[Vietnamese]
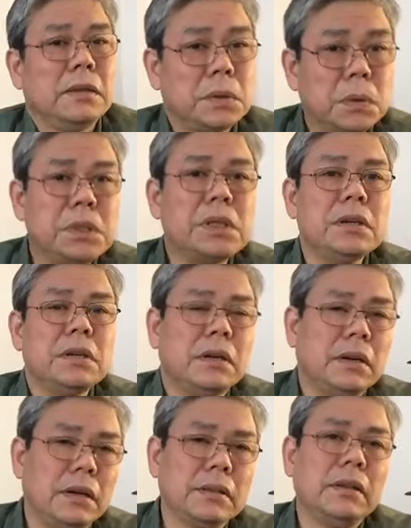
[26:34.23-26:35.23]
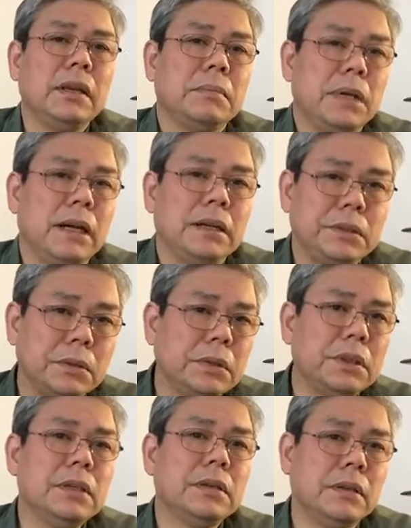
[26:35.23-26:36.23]
Chủ trương của họ, tôi lập lại, chủ
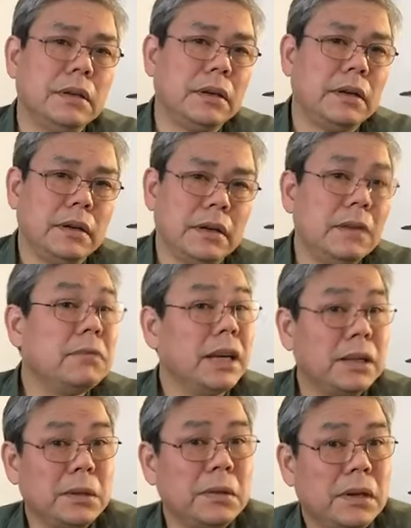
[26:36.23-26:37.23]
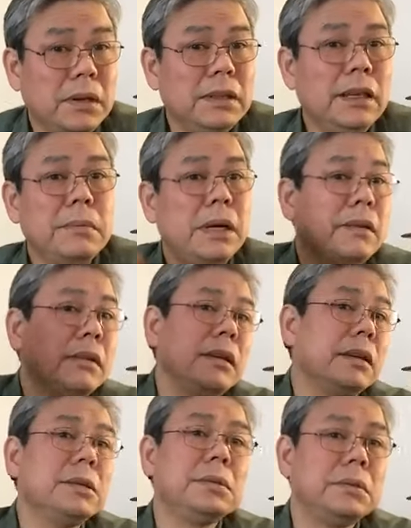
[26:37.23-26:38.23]
trương của họ, không phải là tôi nói nha, mà nó
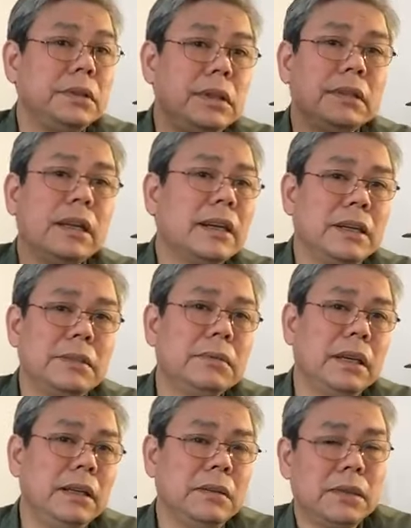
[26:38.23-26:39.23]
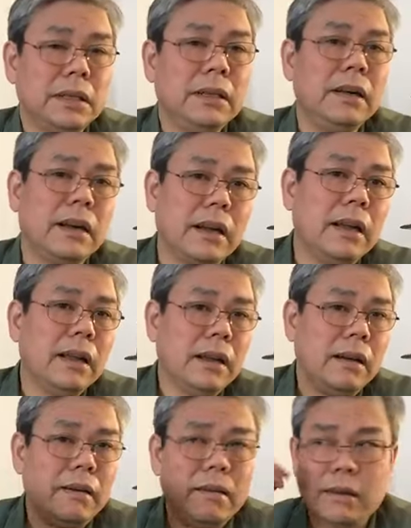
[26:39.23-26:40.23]
là cái chủ trương tất cả chúng ta đều thấy là
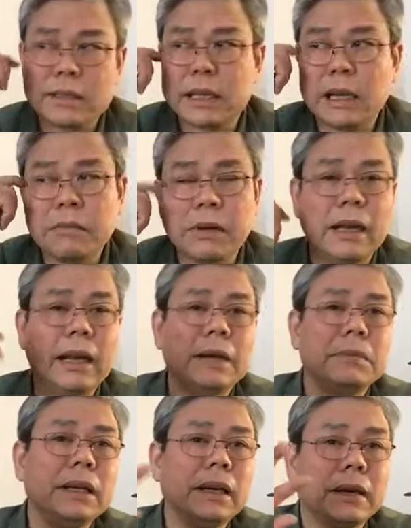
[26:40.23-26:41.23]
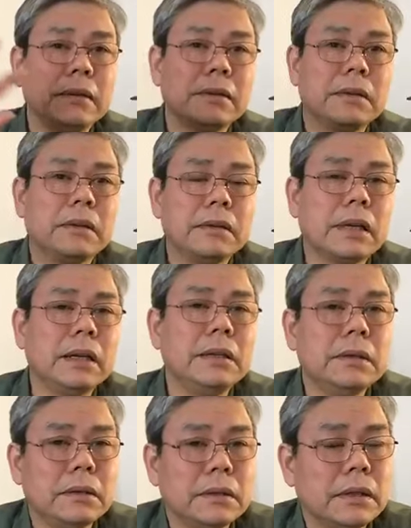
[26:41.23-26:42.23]
họ sẽ phải làm thế nào đó thay
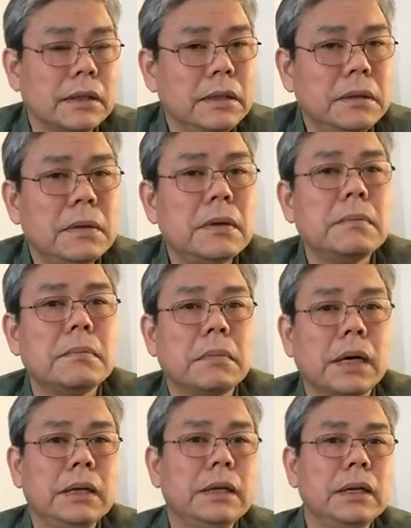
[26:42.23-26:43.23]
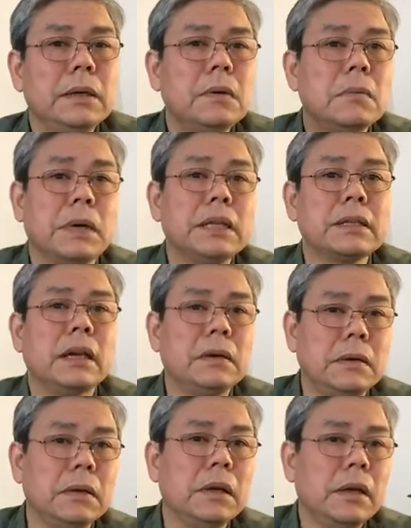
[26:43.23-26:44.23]
đổi cái guồng máy, cái guồng máy xã
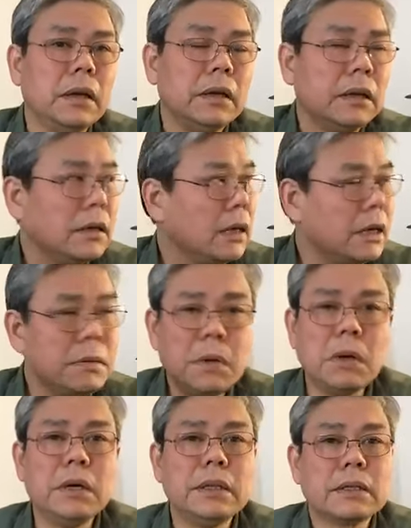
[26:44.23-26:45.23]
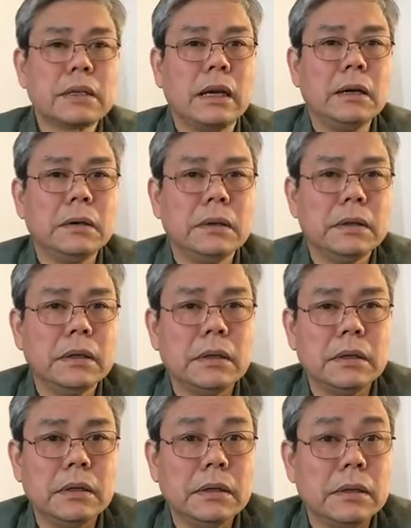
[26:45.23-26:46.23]
hội, các cái mô hình xã hội
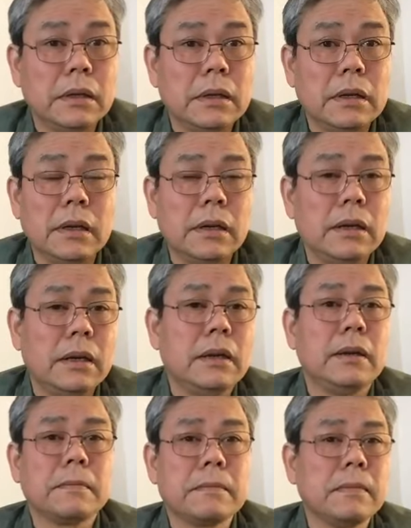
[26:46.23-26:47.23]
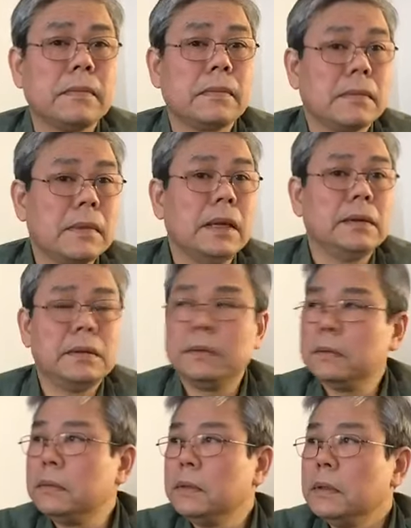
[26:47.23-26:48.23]
gọi là là là, là, là ờ,
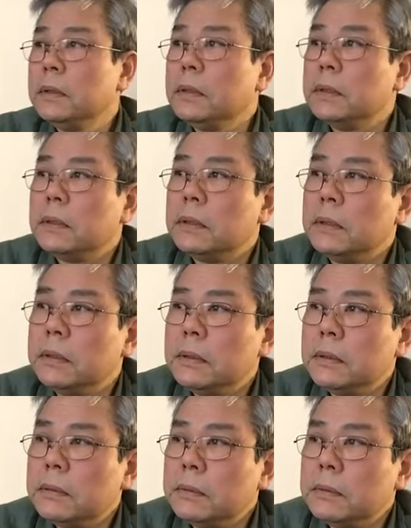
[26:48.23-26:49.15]
ờ,